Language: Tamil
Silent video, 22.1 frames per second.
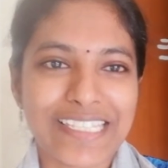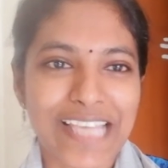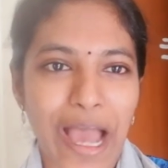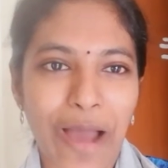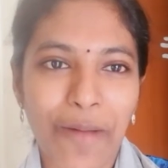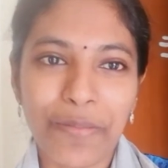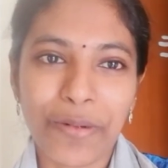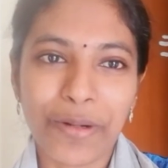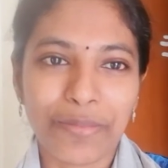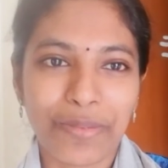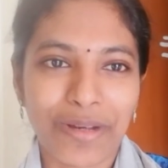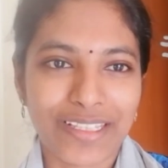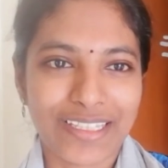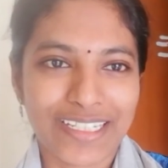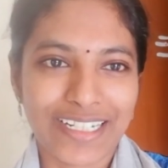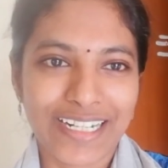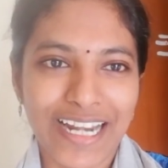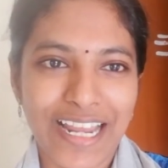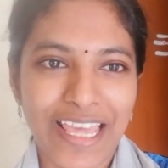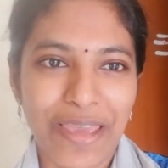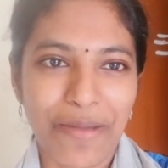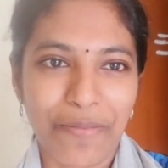சாப்பிட்டு
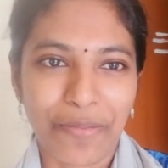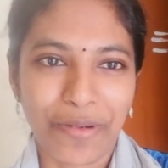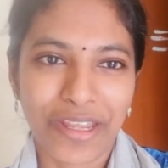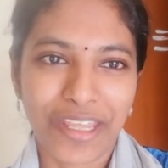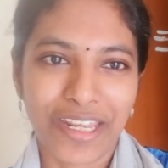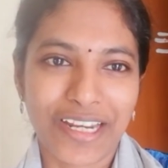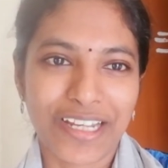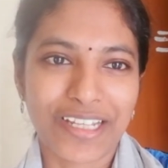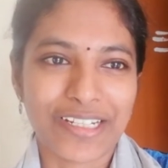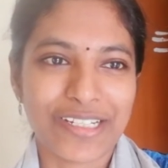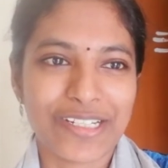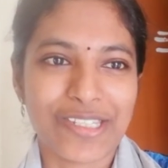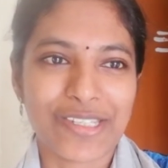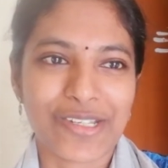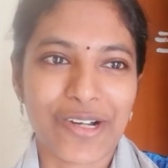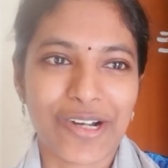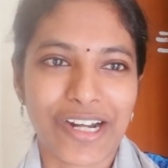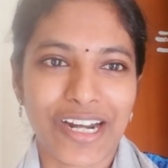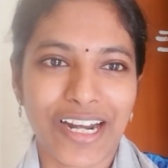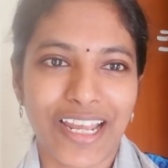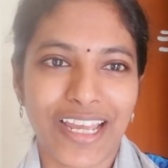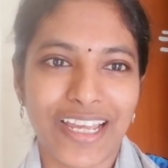பார்த்துட்டு நான் எப்படி இருக்குதுன்னு
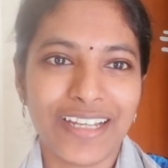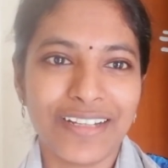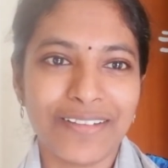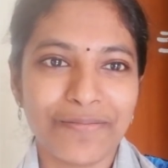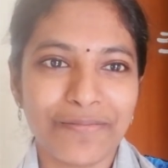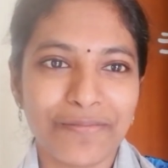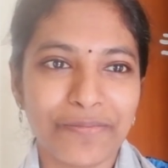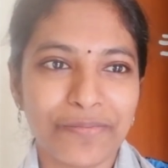சொல்கிறேன்